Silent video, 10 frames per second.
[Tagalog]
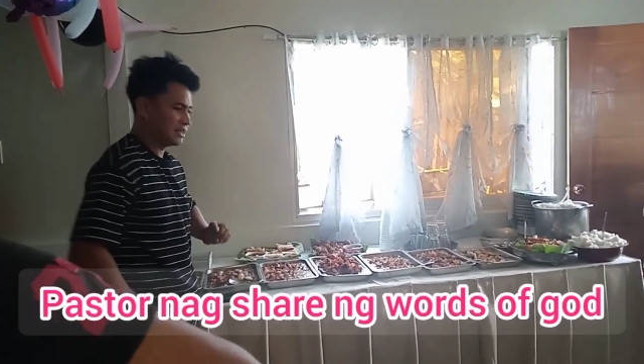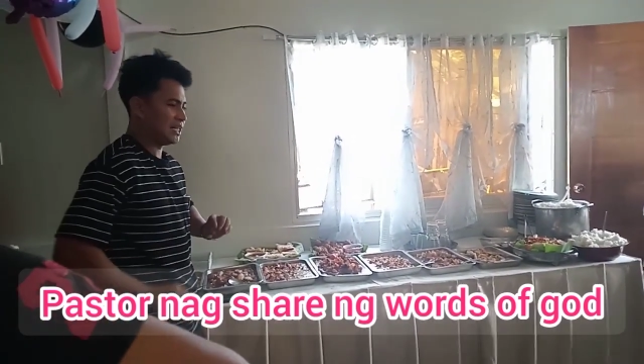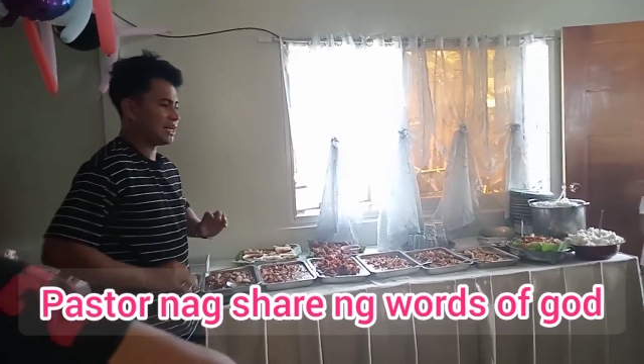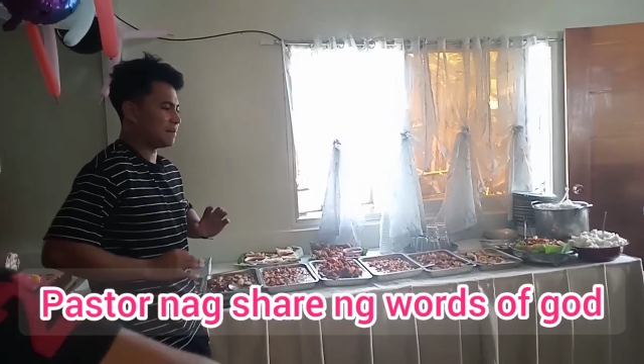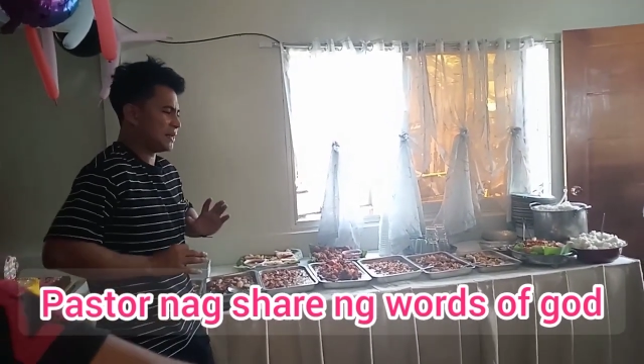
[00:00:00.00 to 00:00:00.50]

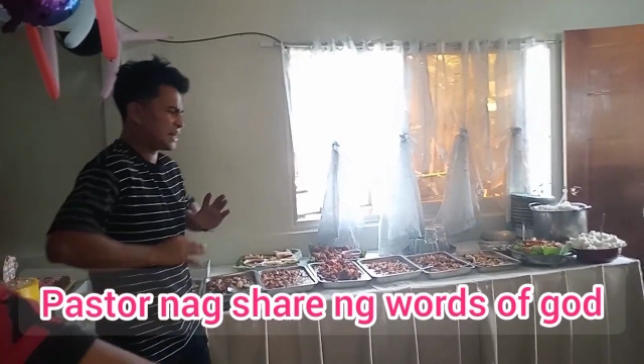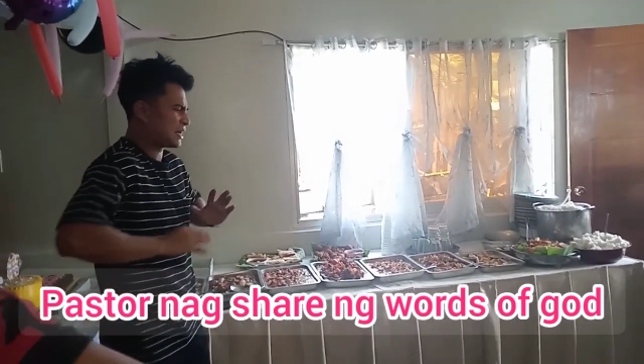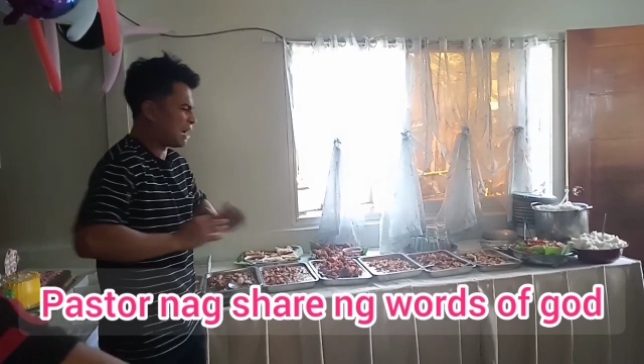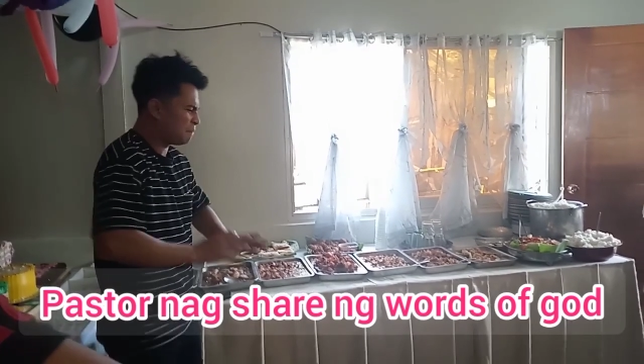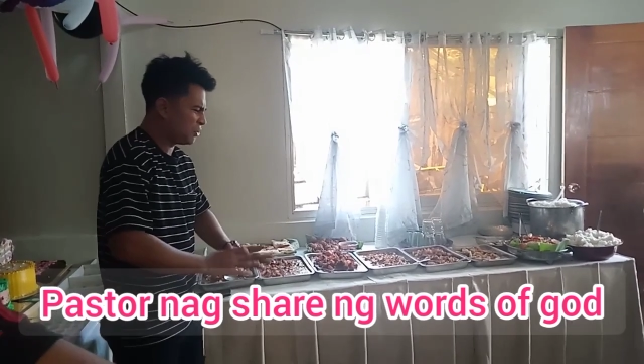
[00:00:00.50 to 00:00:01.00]
dili ka
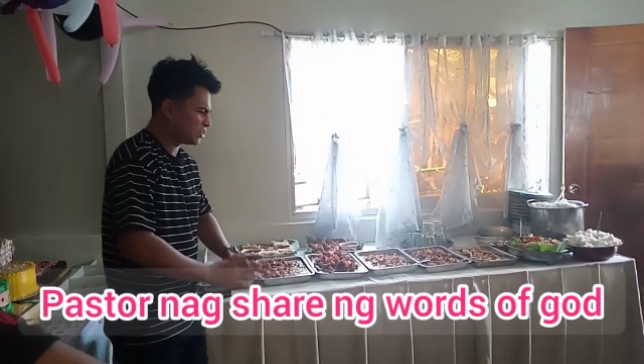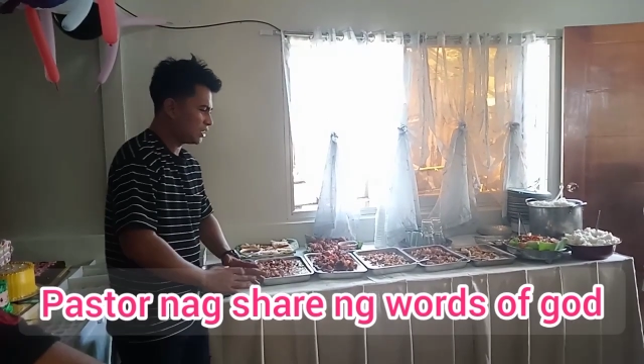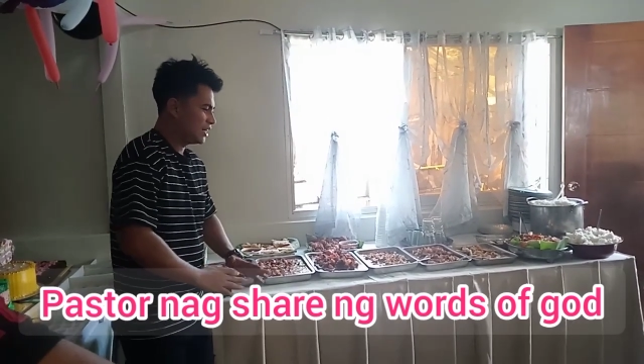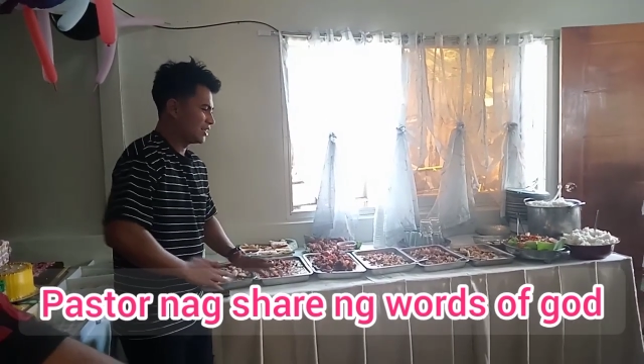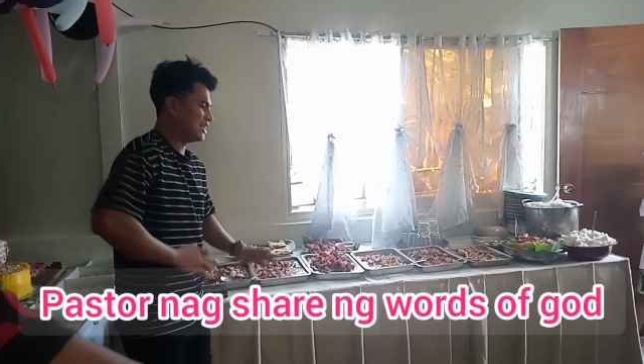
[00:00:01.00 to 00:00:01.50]

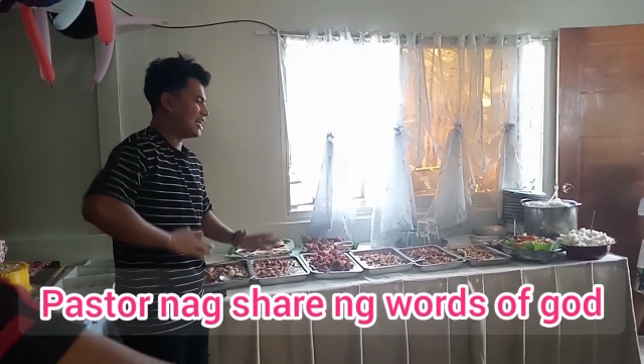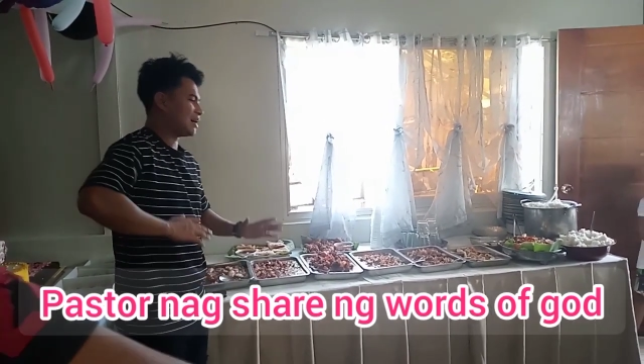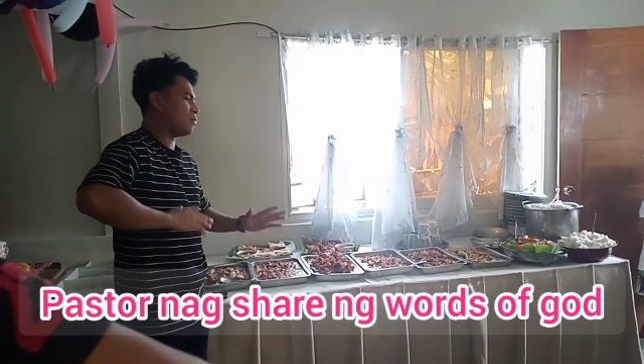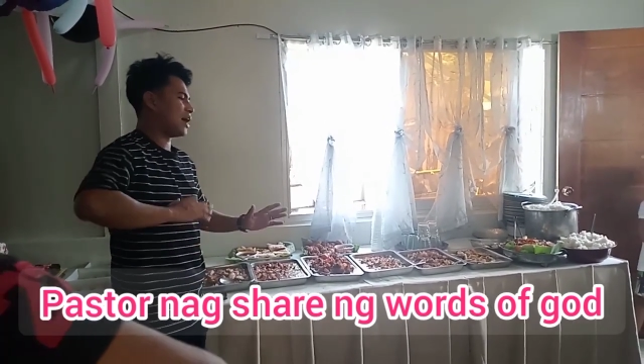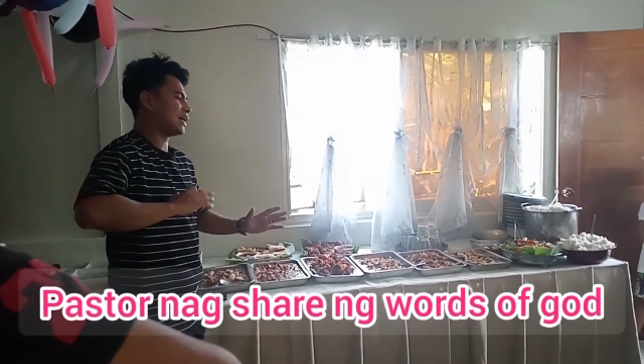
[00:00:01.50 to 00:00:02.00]
maningkamot, dili
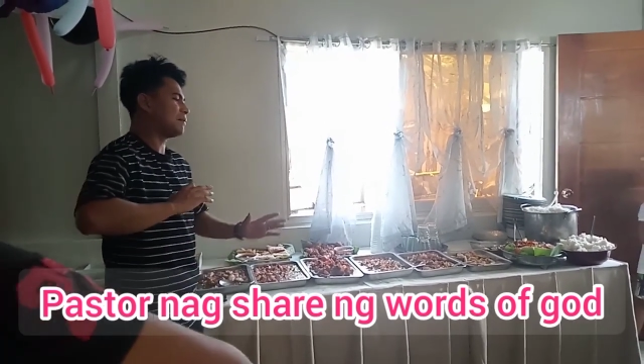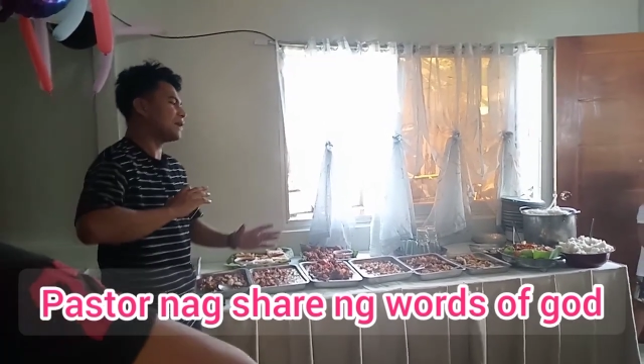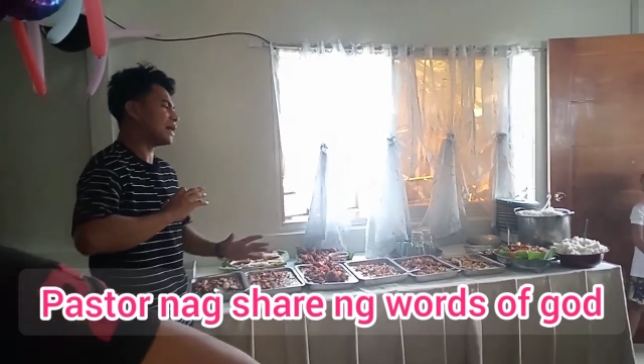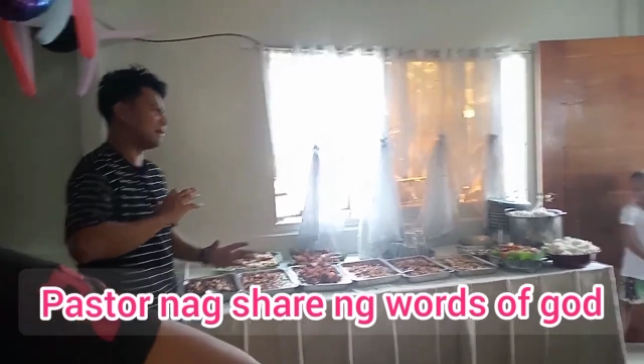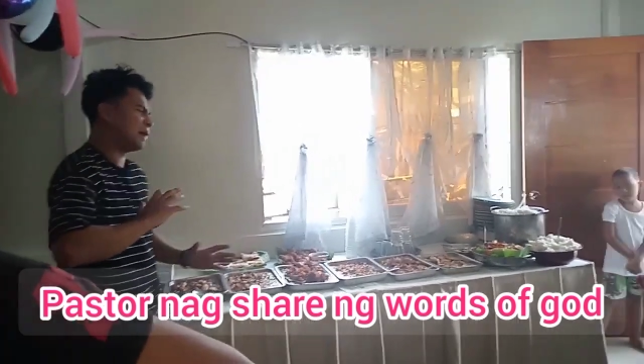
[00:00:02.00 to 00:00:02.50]
ka moagig
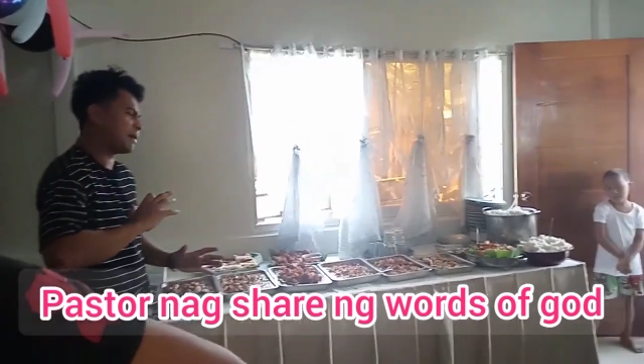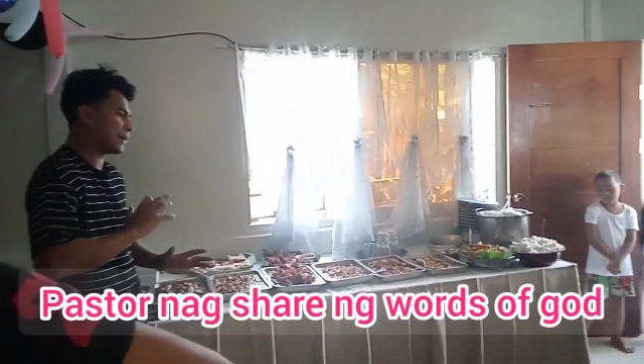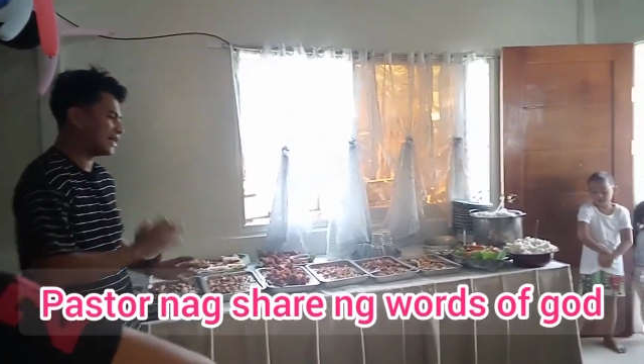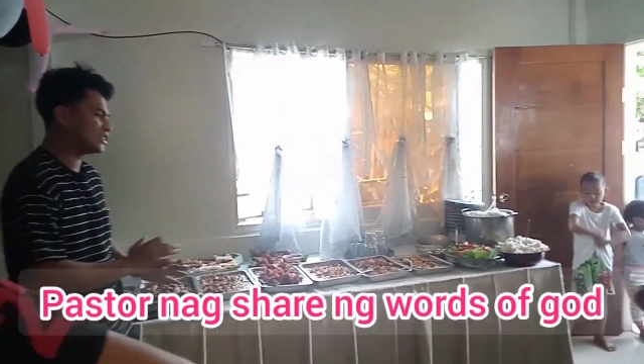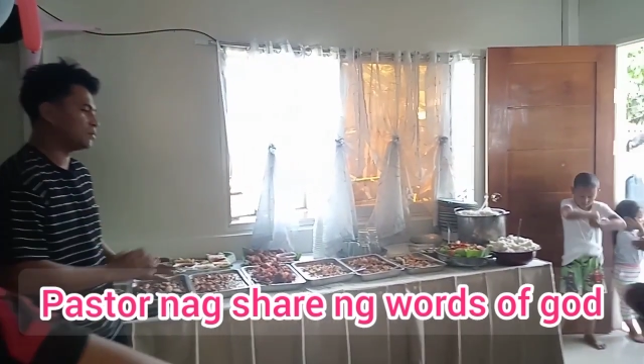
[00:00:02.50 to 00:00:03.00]
mga mga
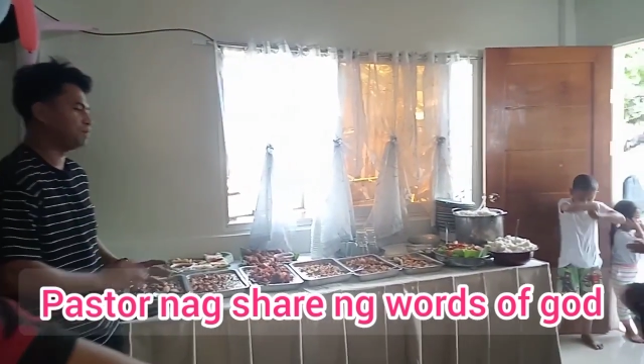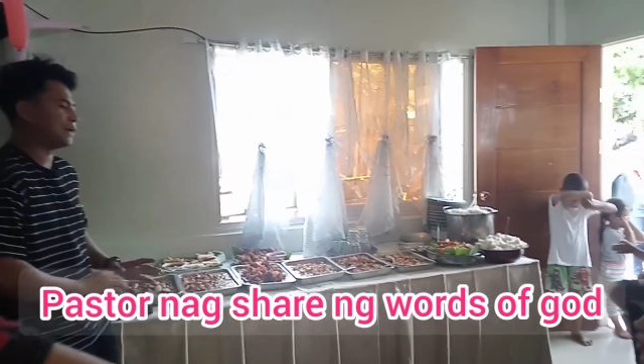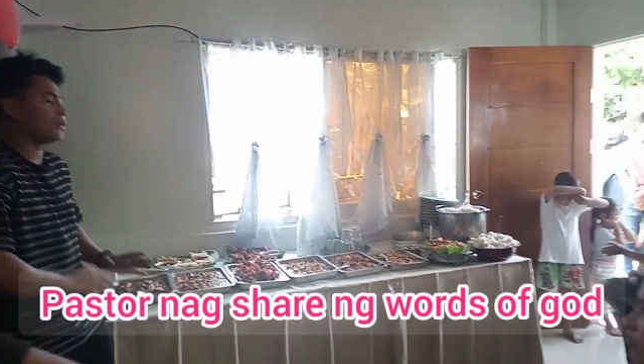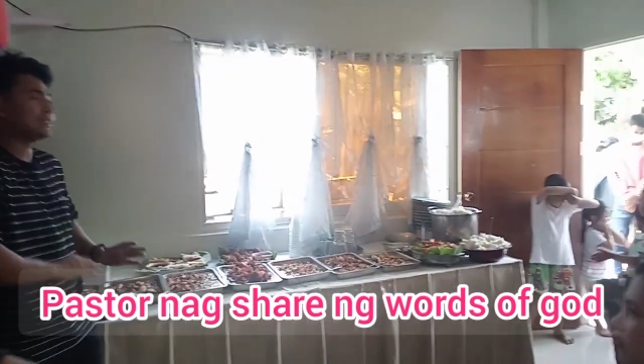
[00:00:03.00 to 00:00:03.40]
paglisod, pero